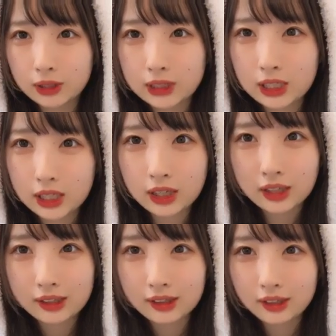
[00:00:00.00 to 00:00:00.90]
い方が好き
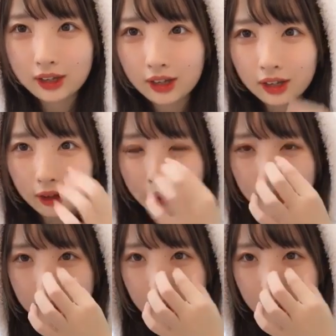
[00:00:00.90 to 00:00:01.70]
可愛